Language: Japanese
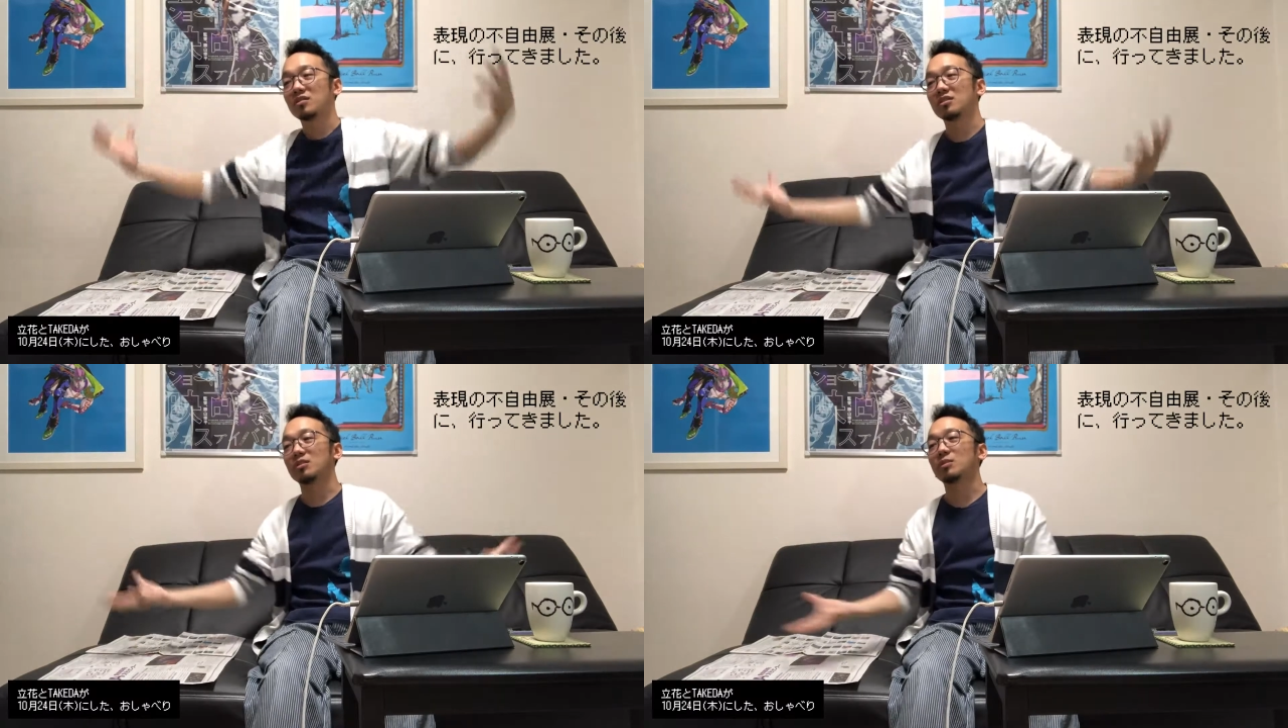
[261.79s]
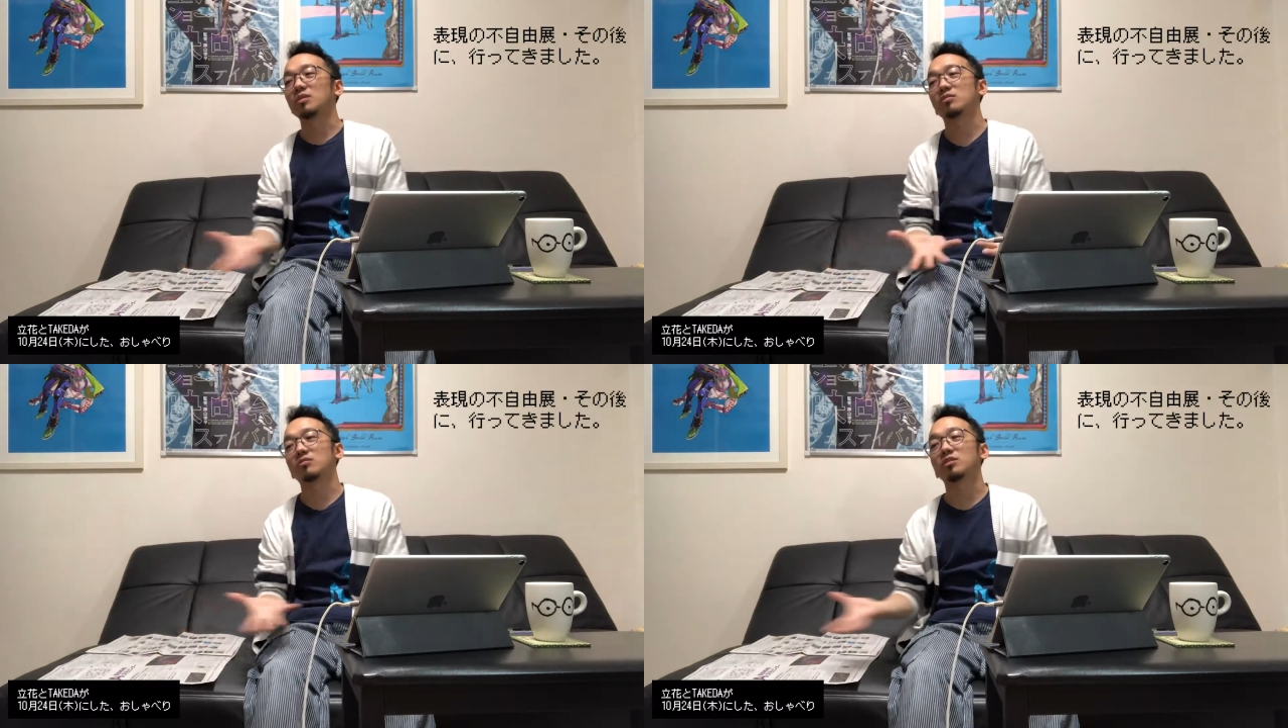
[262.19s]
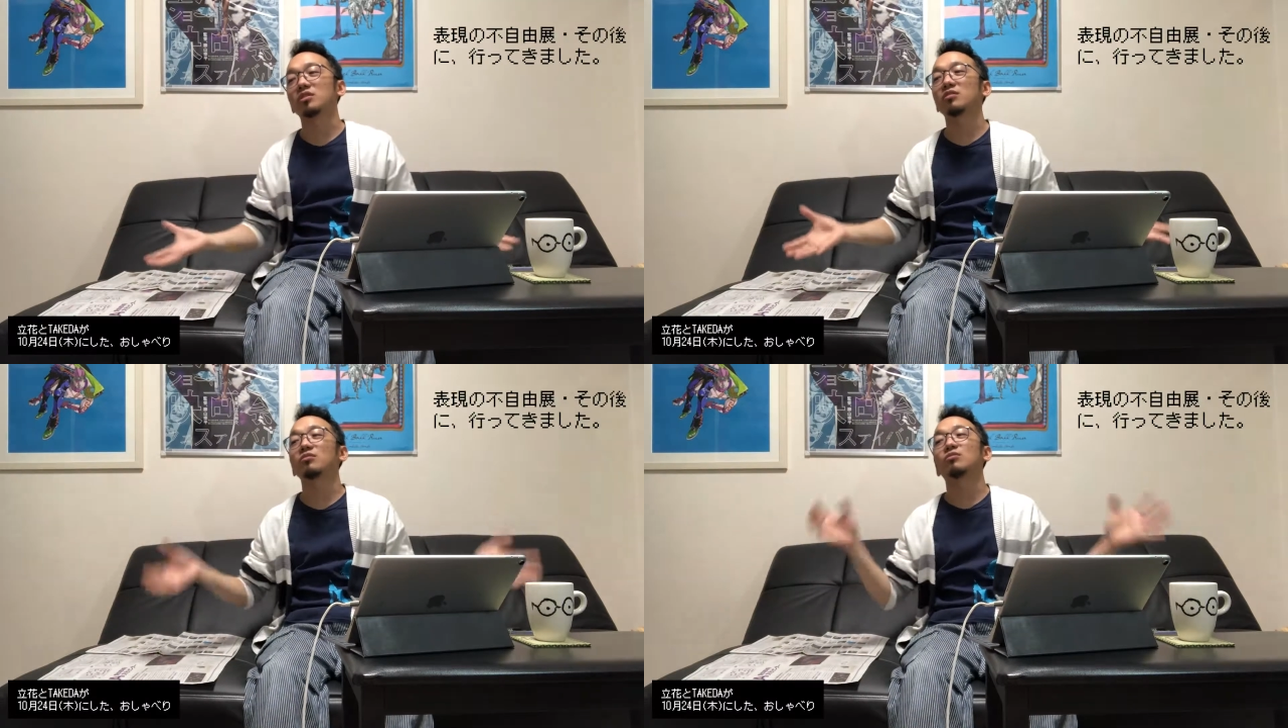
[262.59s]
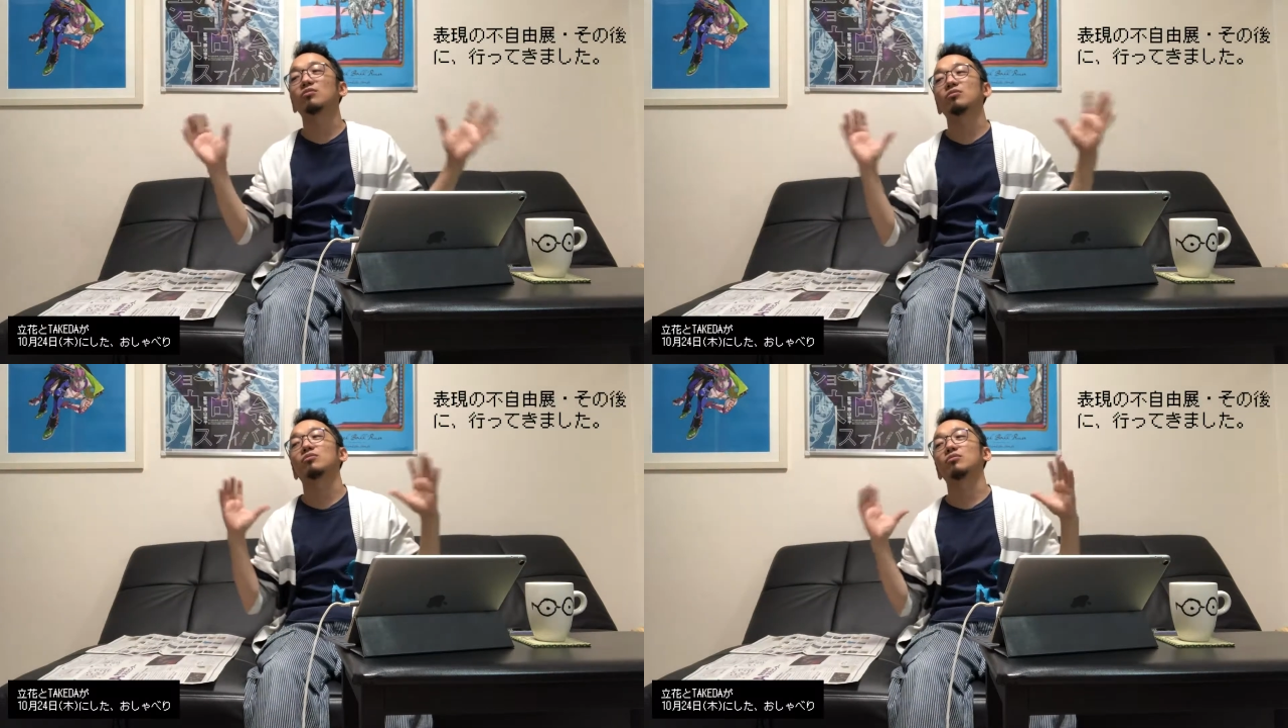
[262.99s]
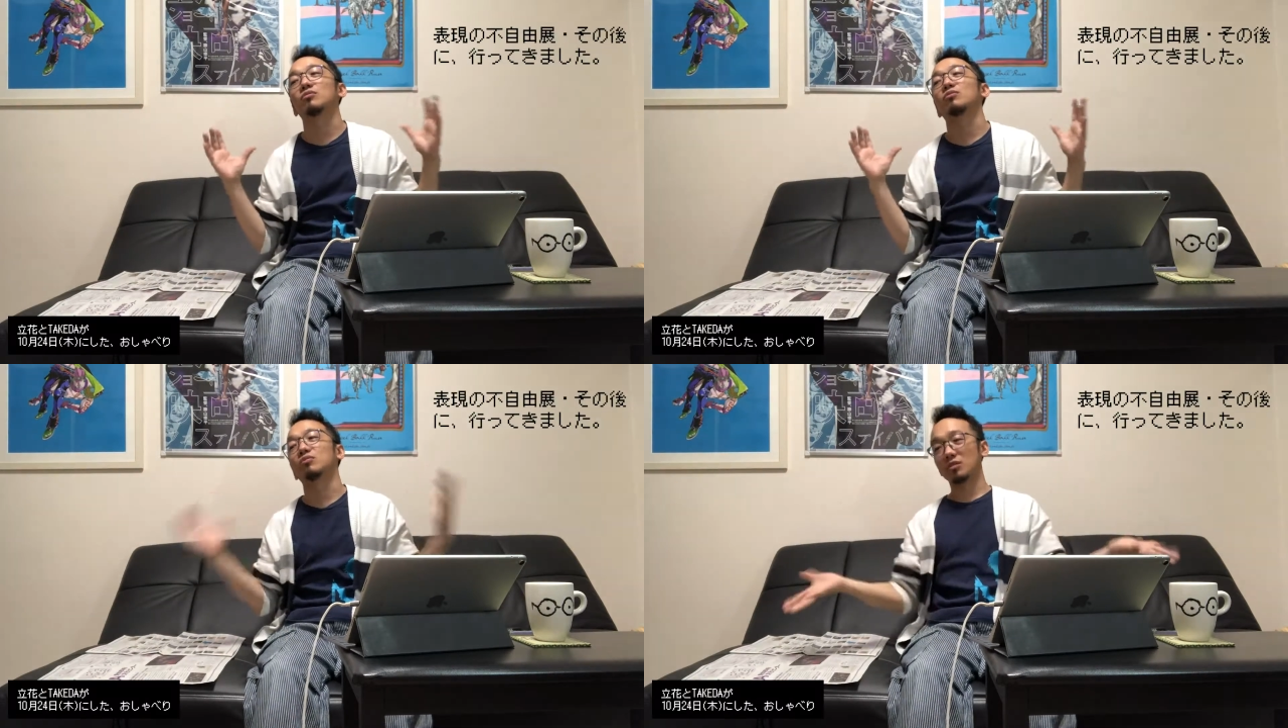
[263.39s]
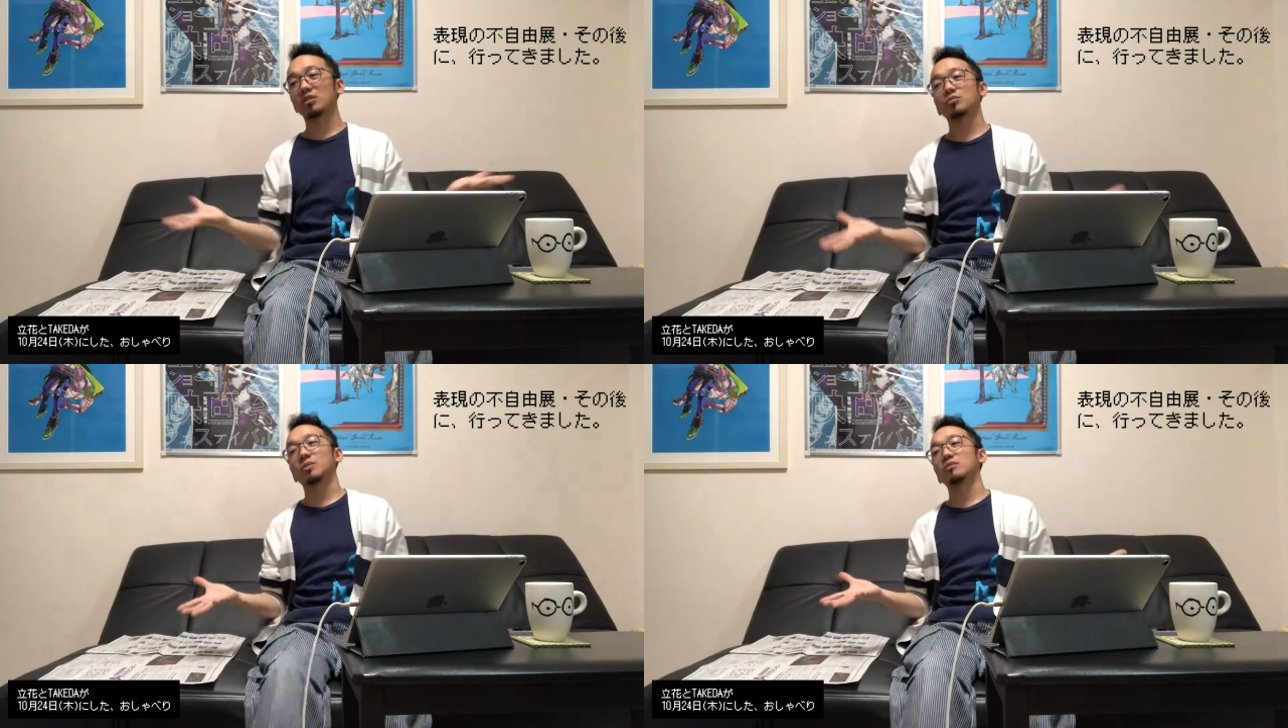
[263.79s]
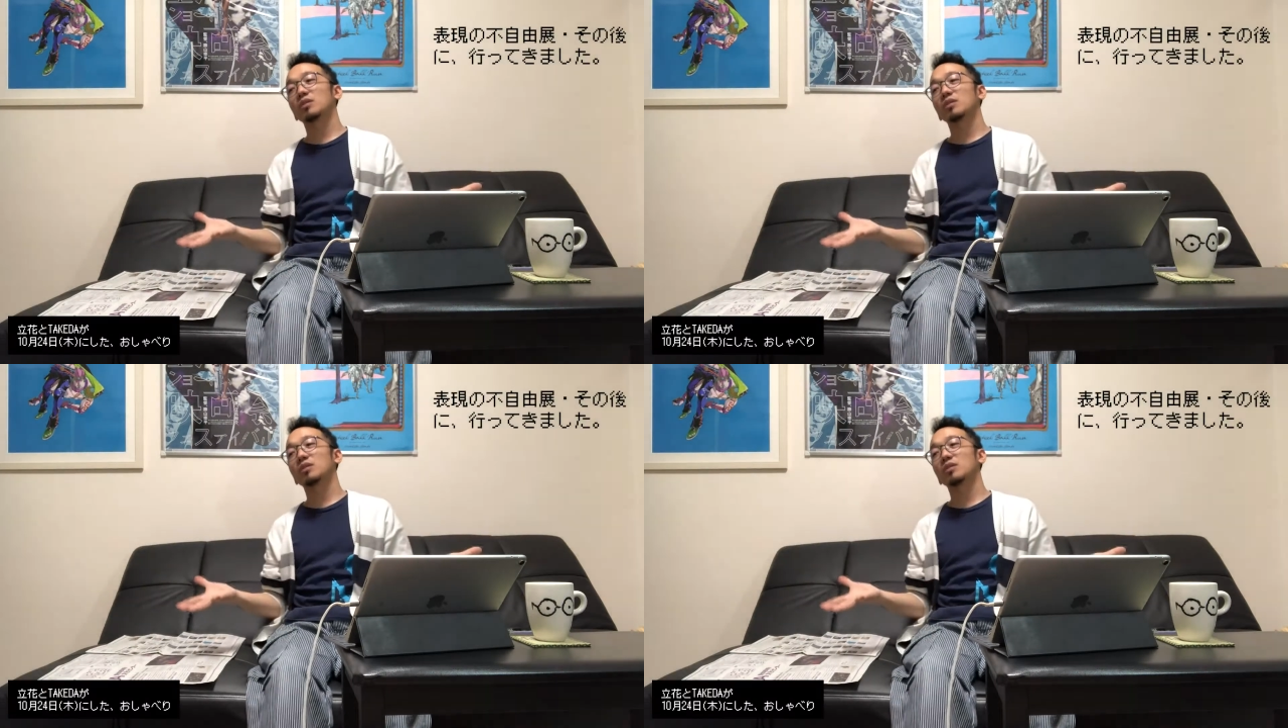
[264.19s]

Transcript: 市民その施設ごとそういうことになっちゃう